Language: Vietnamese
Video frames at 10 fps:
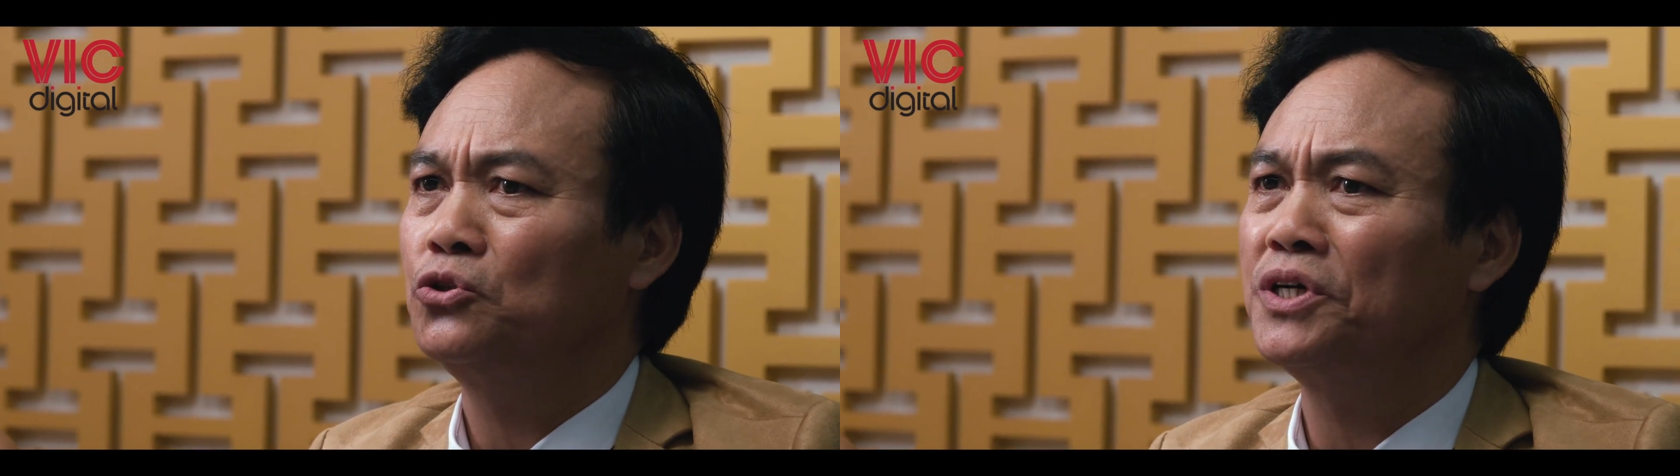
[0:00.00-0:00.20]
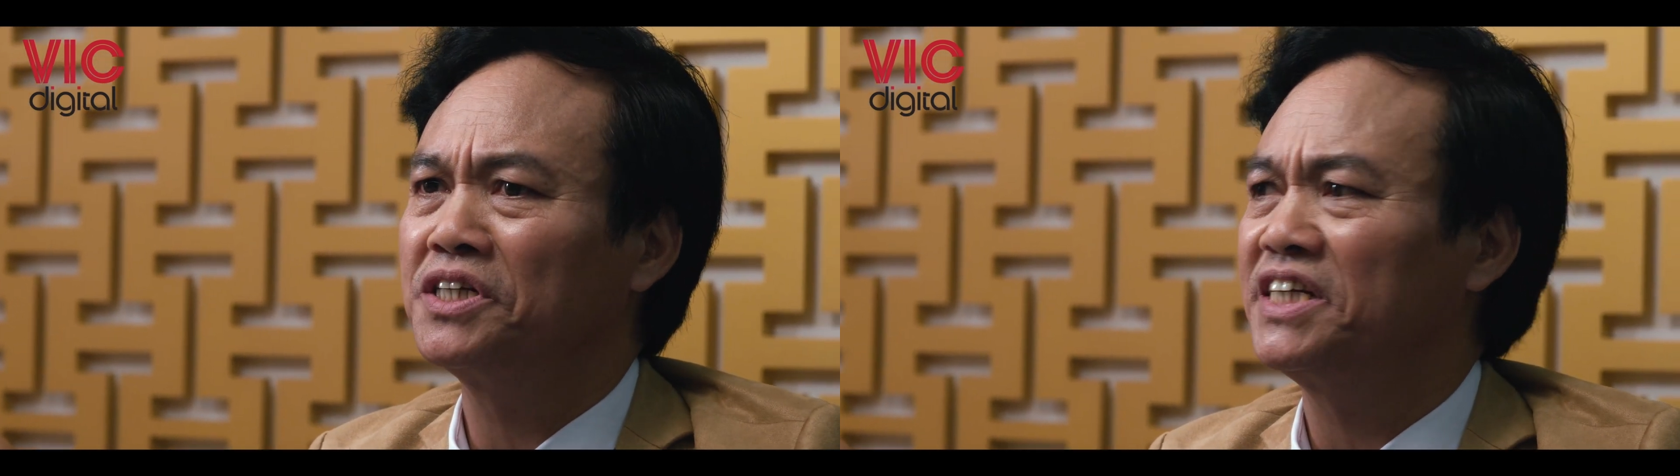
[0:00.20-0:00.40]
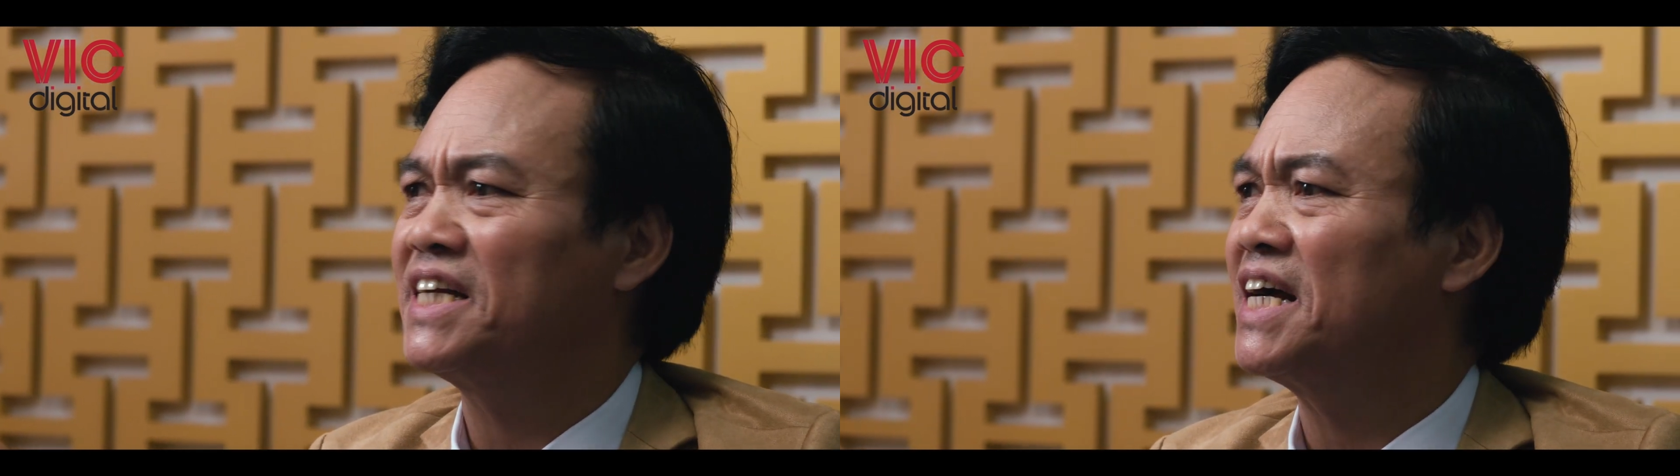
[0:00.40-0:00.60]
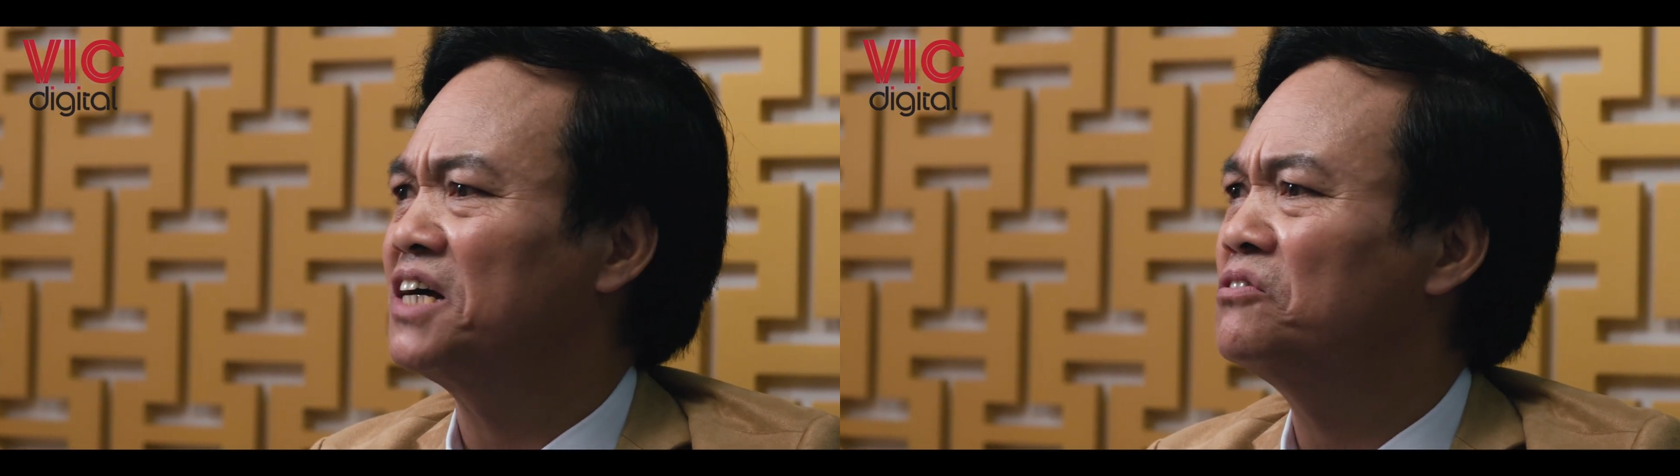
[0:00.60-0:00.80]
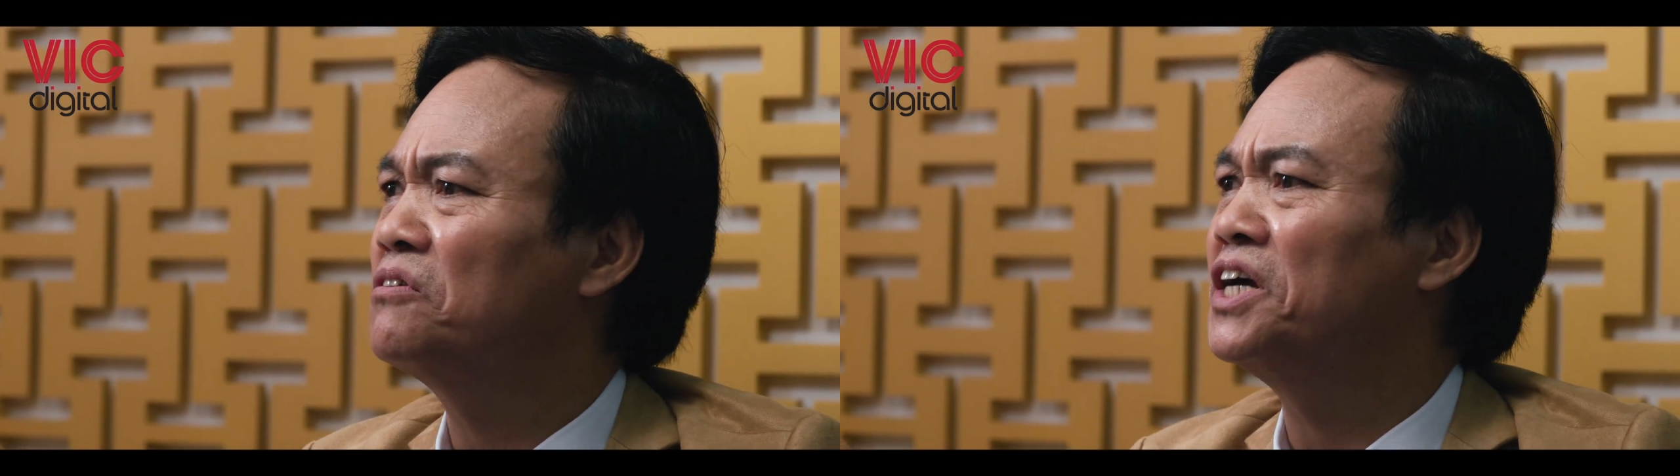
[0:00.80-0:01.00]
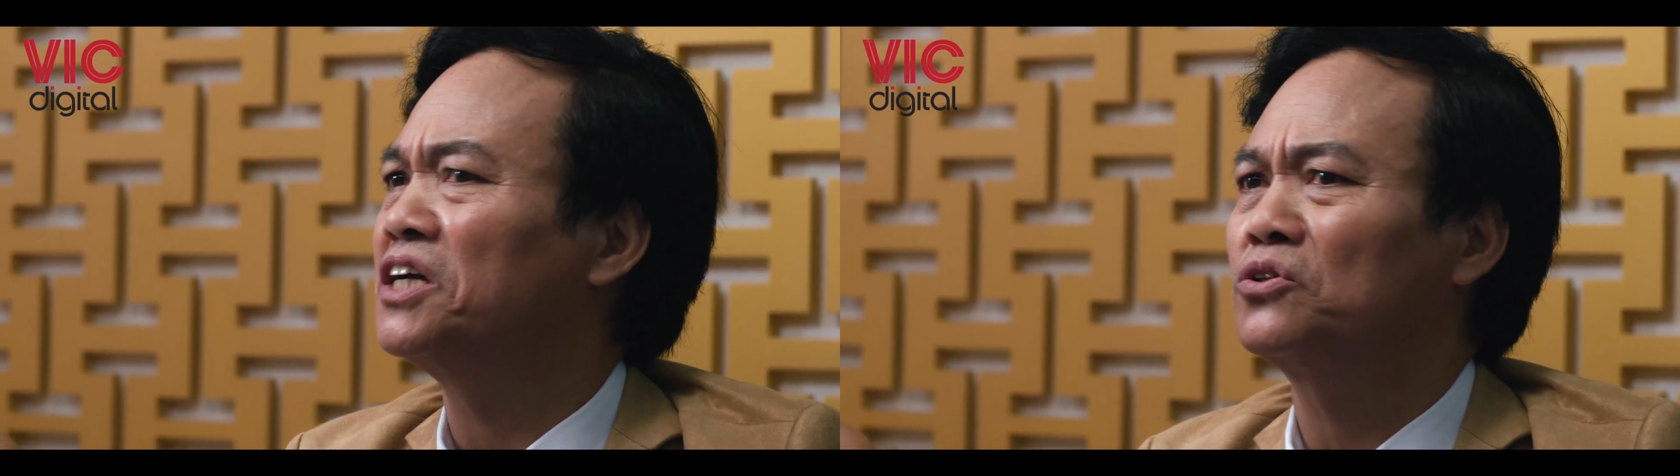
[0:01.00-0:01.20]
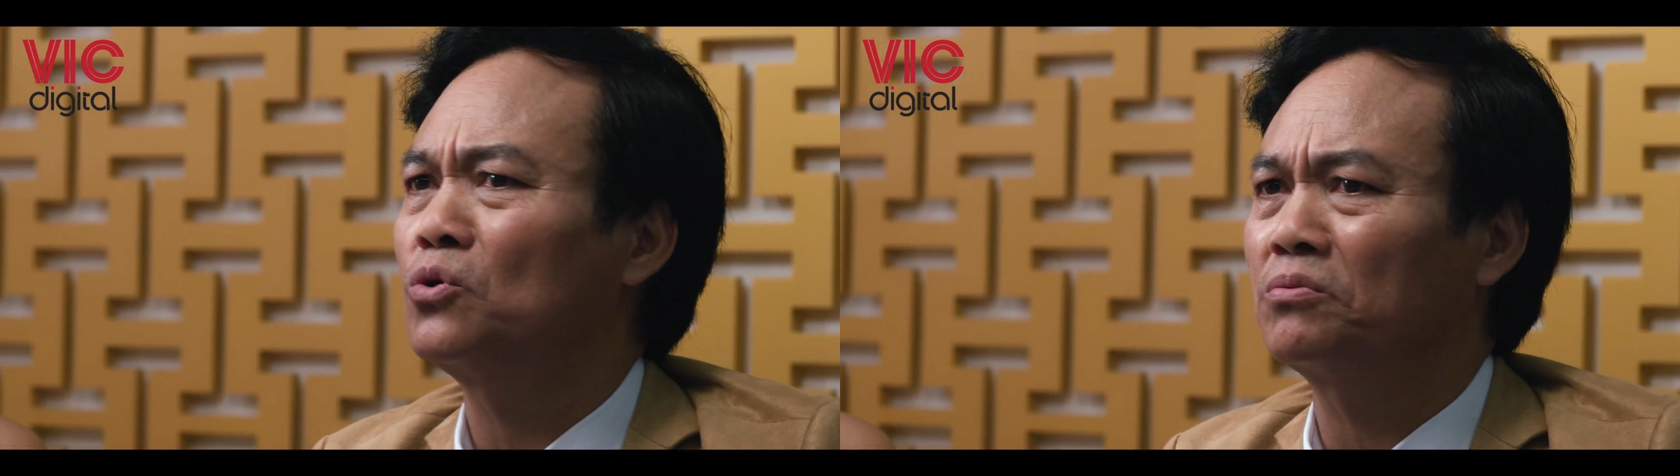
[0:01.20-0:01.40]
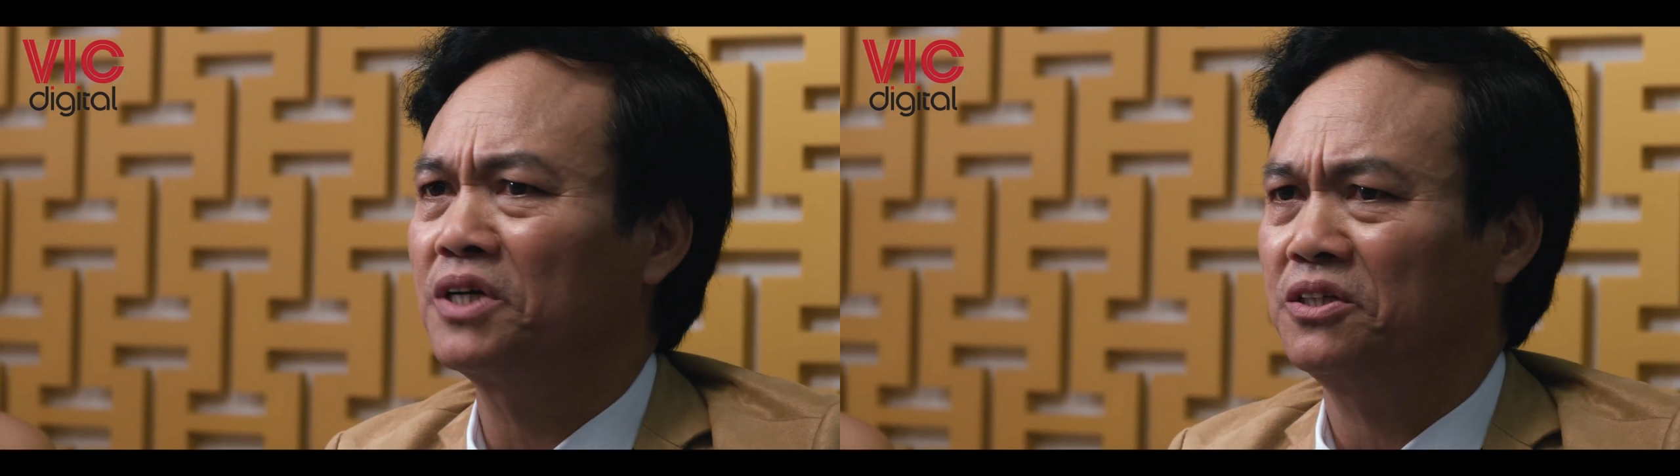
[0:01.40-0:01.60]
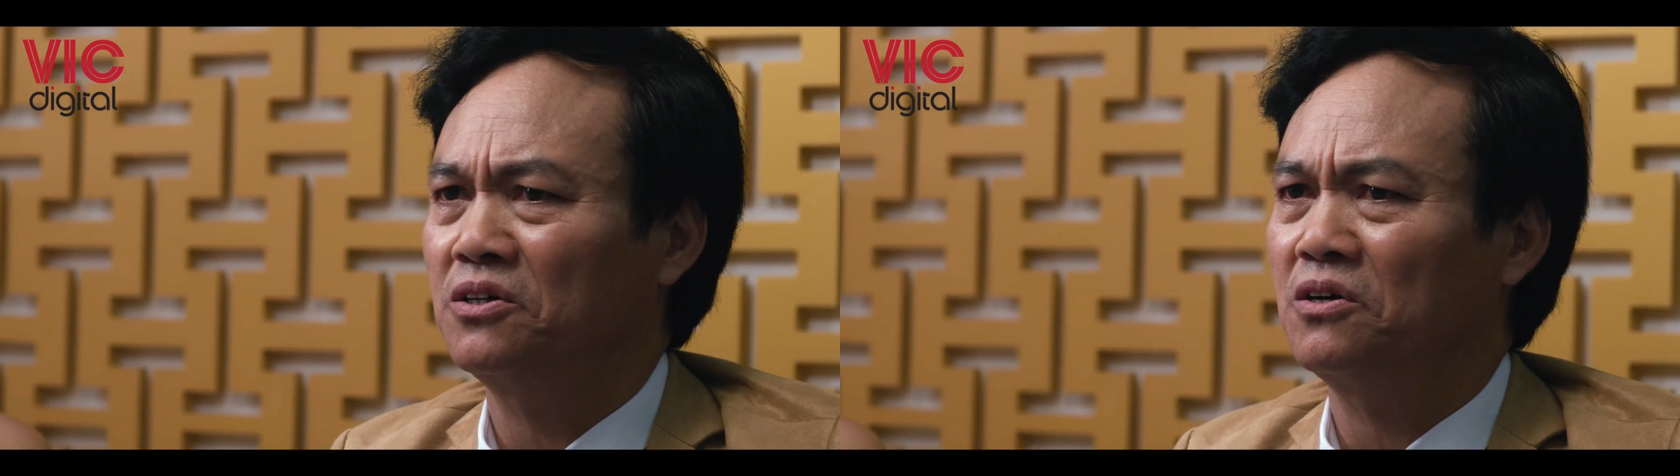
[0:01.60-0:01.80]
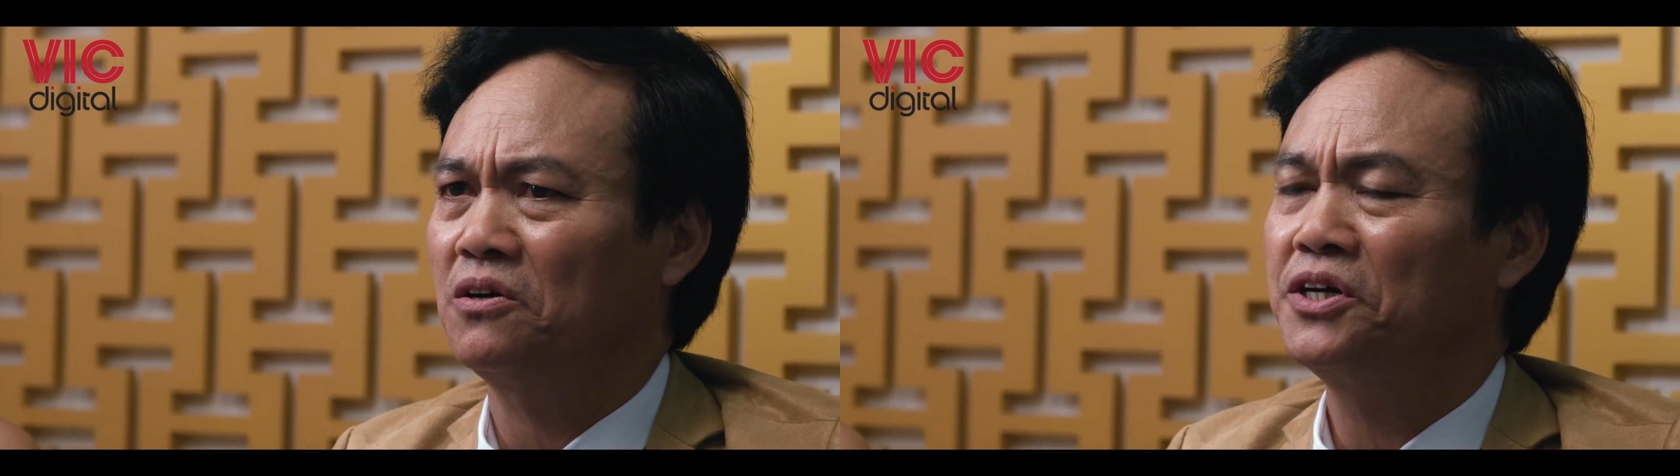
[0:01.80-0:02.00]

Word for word: chuyện xảy ra nó kiện tụng lại nó